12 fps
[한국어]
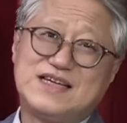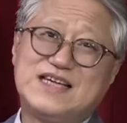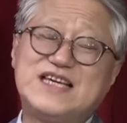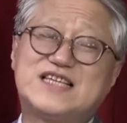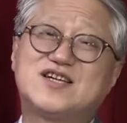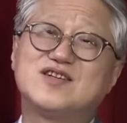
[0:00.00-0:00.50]

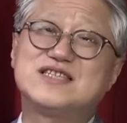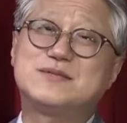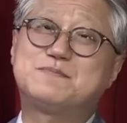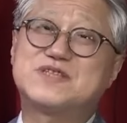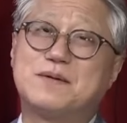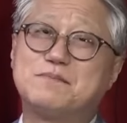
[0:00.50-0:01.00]

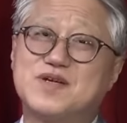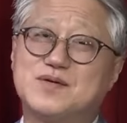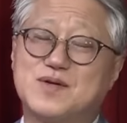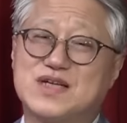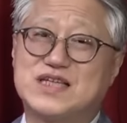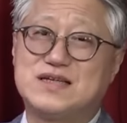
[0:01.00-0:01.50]

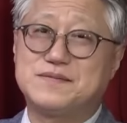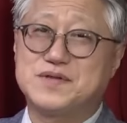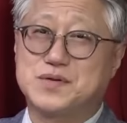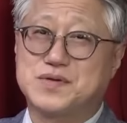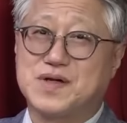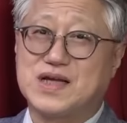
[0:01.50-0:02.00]
2013년도에
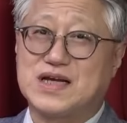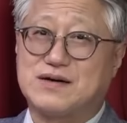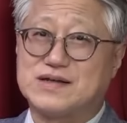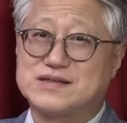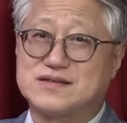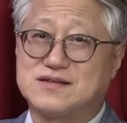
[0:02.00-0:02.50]
TV조선에
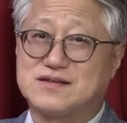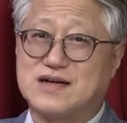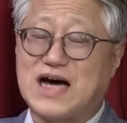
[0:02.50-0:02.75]
나와서